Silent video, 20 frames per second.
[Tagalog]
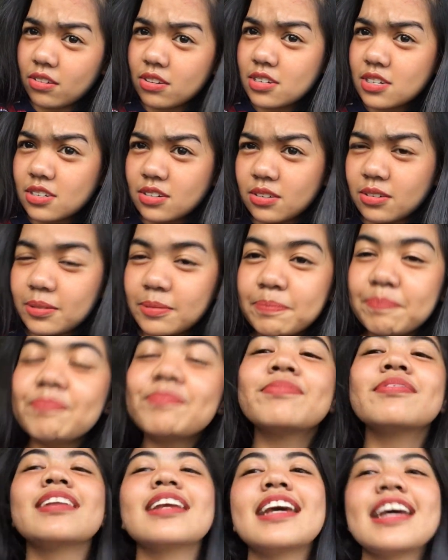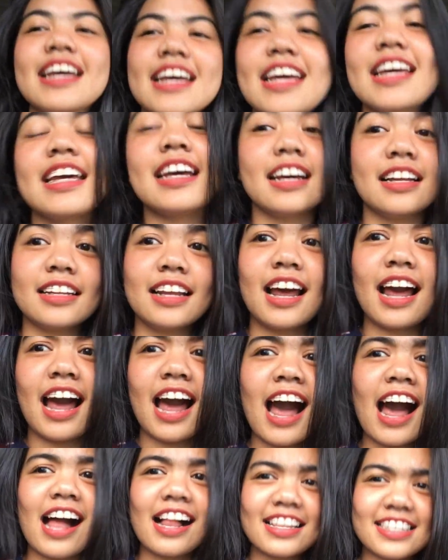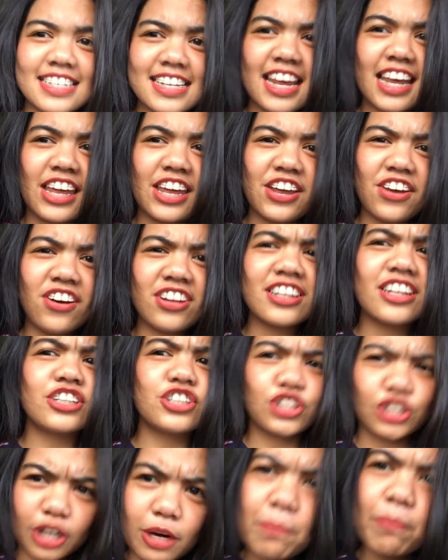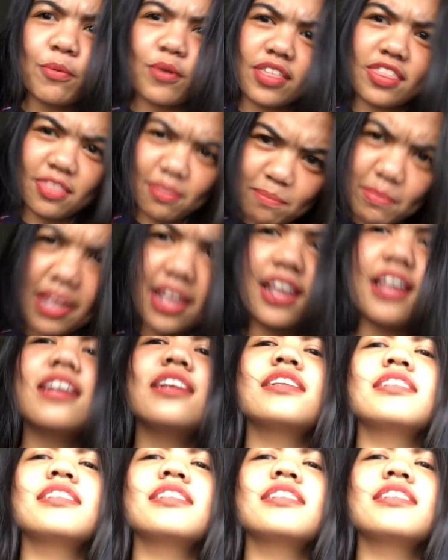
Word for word: So, yan, I'll take you on a trip with me.